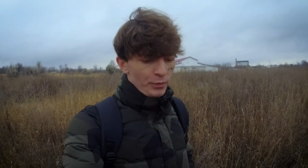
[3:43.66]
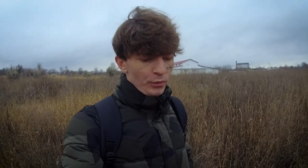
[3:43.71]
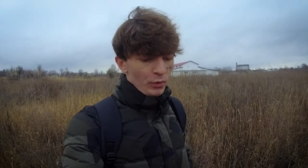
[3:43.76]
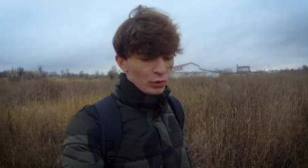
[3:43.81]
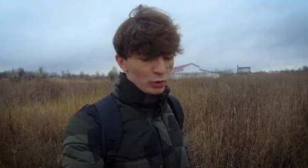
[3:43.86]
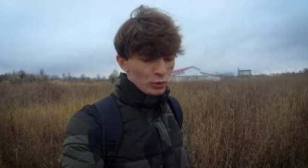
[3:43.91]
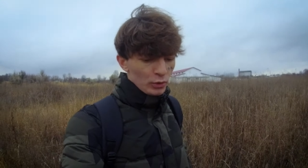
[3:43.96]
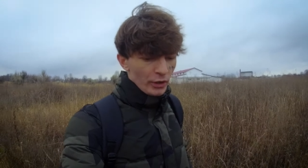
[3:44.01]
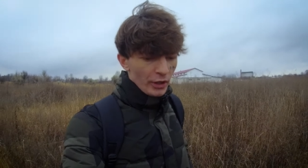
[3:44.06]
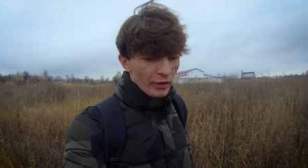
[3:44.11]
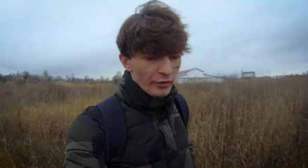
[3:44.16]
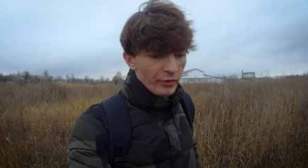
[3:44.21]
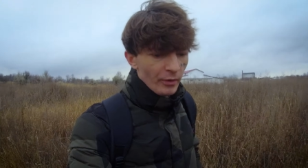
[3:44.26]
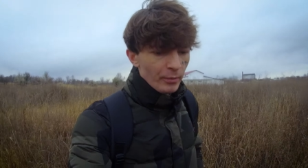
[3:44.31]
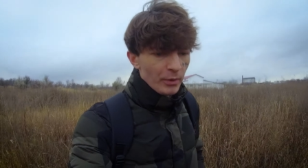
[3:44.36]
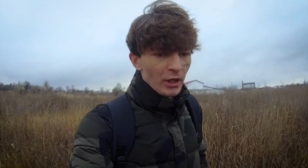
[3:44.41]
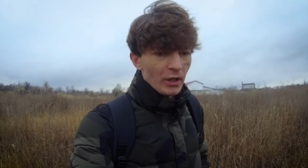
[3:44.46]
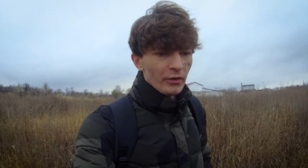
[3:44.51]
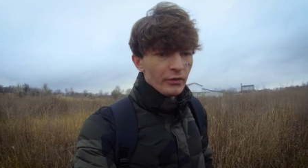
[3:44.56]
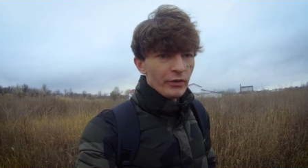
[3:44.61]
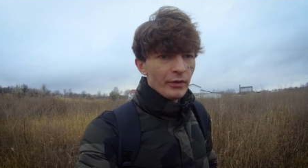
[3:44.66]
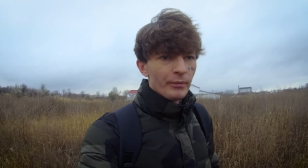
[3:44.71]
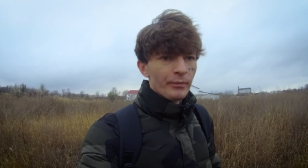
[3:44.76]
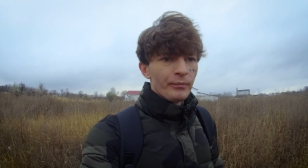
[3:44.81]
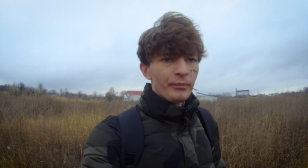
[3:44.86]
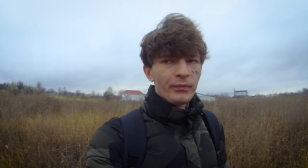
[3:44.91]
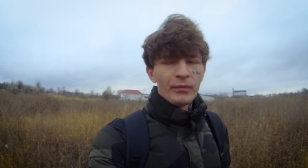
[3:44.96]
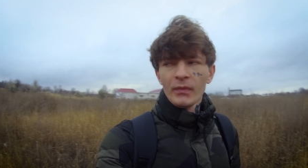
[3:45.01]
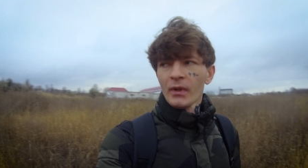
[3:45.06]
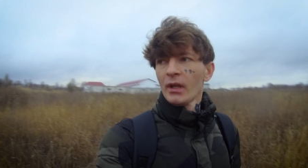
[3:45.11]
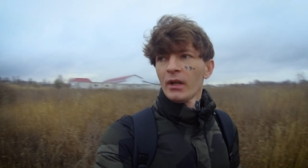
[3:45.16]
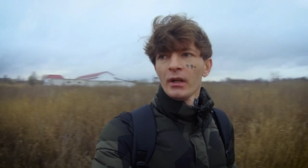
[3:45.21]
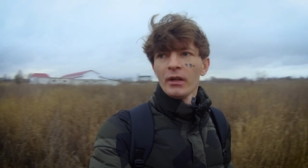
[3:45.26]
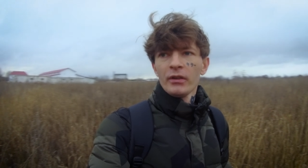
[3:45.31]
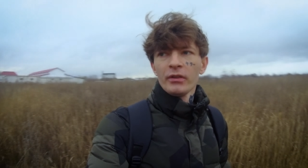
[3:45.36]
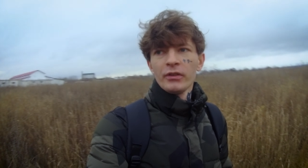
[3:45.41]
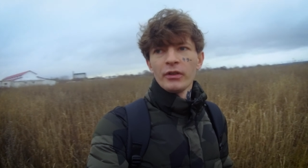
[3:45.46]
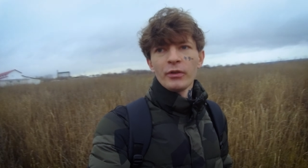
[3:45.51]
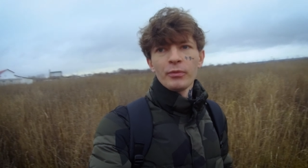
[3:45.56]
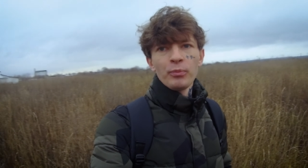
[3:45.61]
Вот куда я забрался.
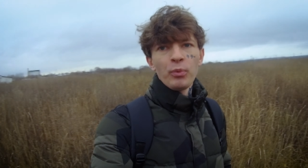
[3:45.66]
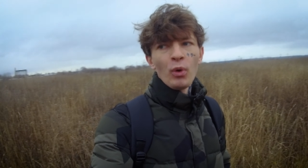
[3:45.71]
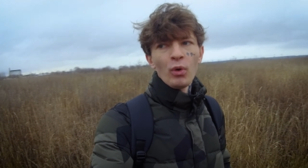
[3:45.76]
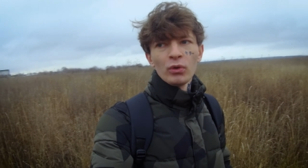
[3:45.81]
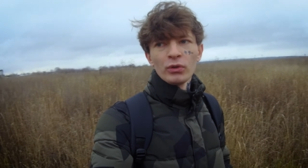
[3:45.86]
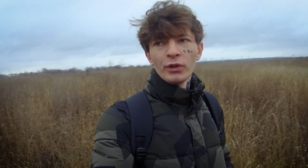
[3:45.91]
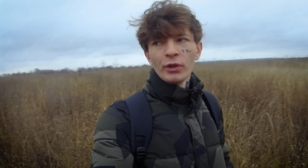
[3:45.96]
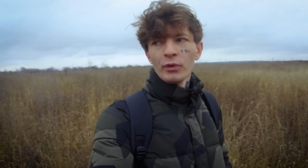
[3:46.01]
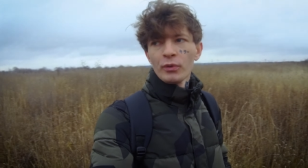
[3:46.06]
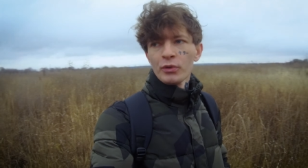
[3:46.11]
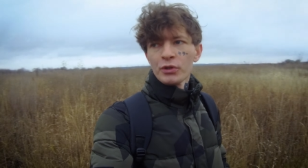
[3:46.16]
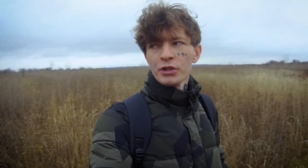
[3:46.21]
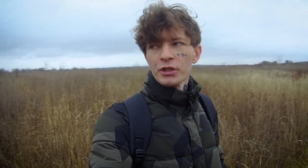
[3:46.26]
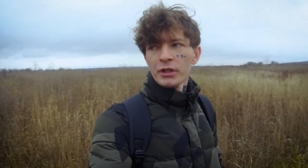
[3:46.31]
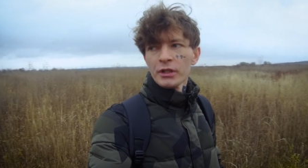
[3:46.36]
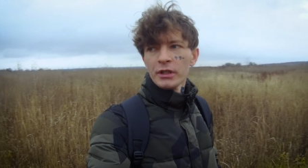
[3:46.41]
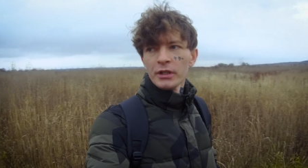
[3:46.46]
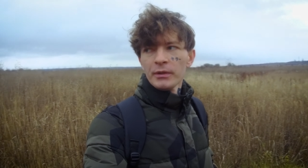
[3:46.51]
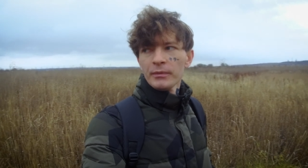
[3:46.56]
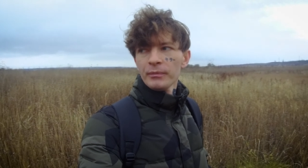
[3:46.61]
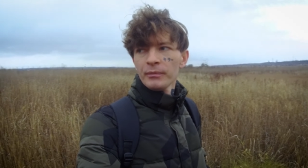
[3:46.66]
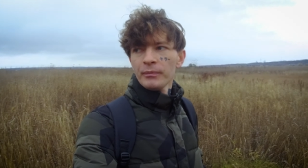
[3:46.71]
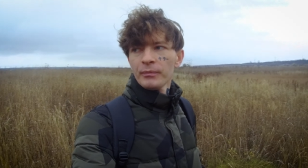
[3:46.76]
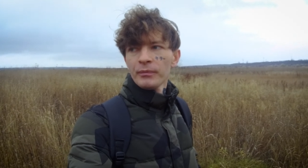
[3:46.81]
Здесь полные пущери.